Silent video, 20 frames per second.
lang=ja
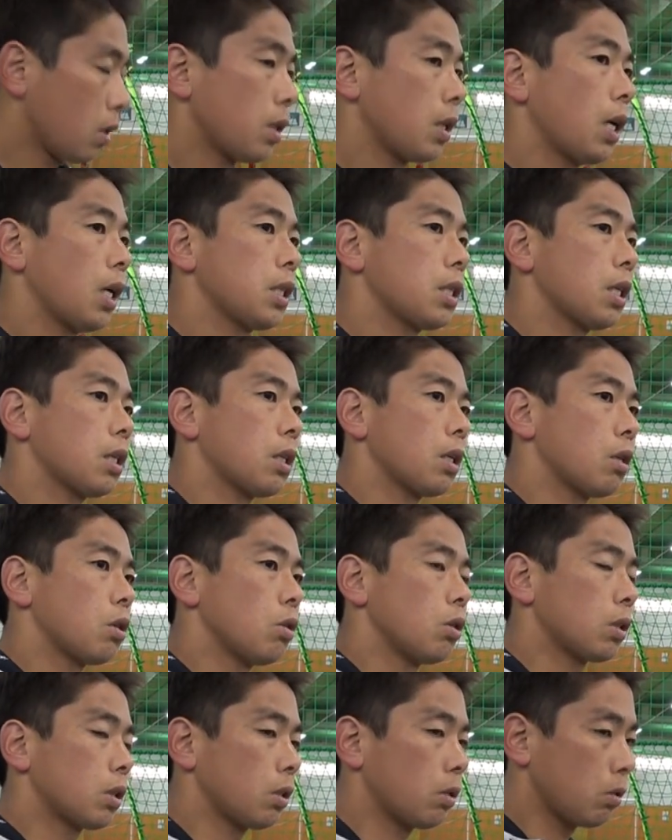大事だったりす
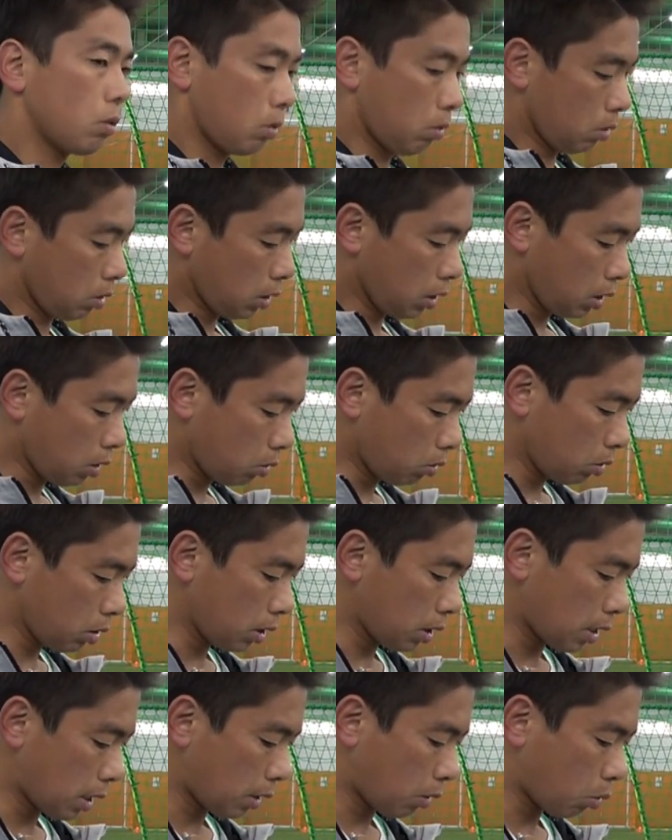るんですけどいろ
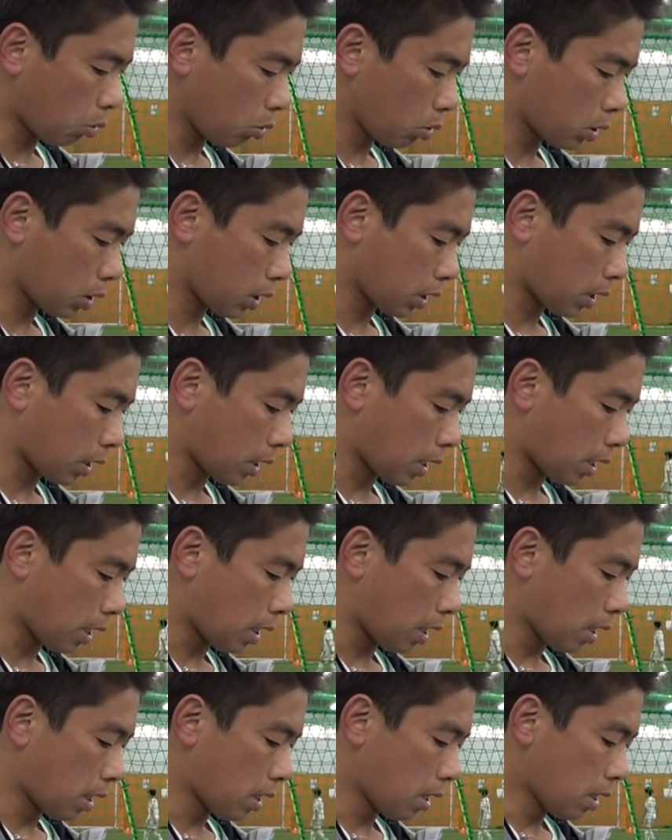んなコーチから